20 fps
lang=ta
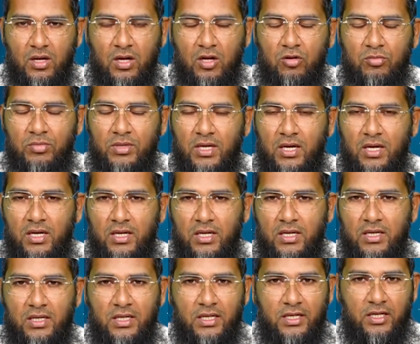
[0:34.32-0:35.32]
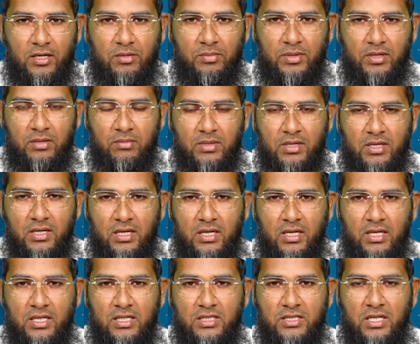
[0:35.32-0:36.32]
அருமையான நேயர்
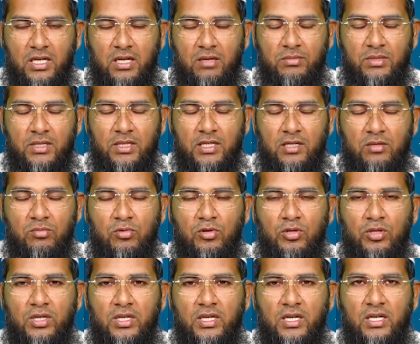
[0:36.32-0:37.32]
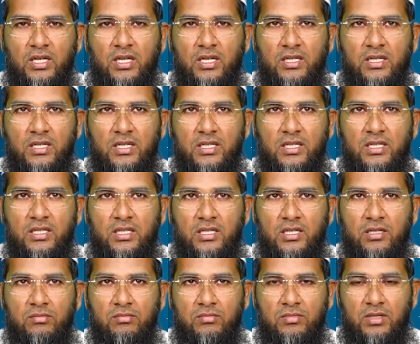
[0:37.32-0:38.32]
பெருமக்களை இஸ்லாமிய நற்போதனைகளில் இன்றைய
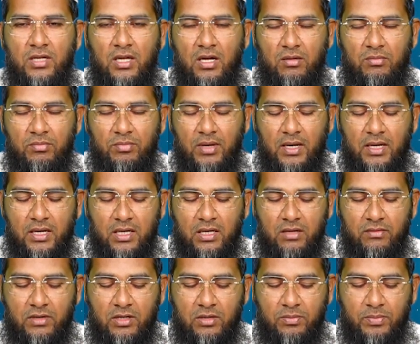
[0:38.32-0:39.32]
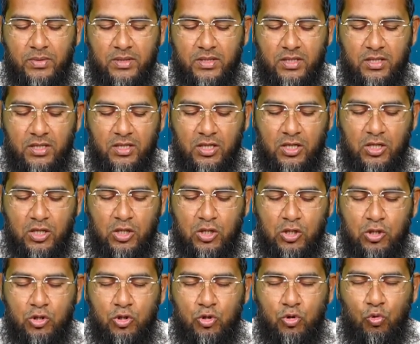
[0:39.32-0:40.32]
தினம் நாம் பார்க்கவிருப்பது
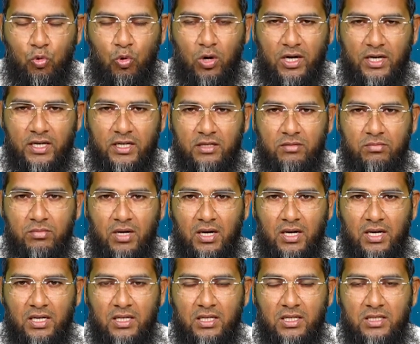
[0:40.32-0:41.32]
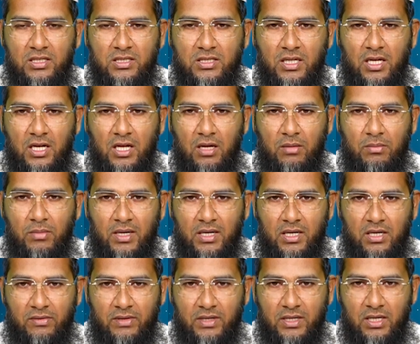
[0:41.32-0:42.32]
ஷுவாயிப் அலஹி சலாம்
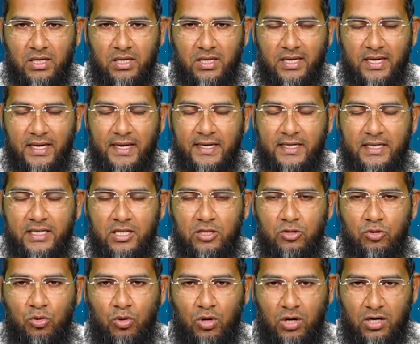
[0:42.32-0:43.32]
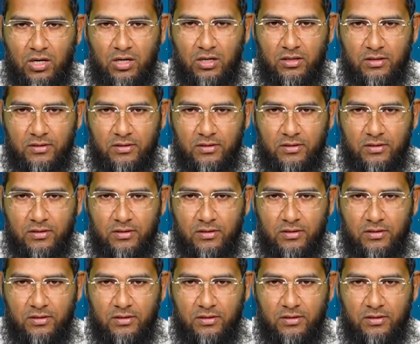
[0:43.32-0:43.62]
அன்னவர்கள் கேட்ட துஆ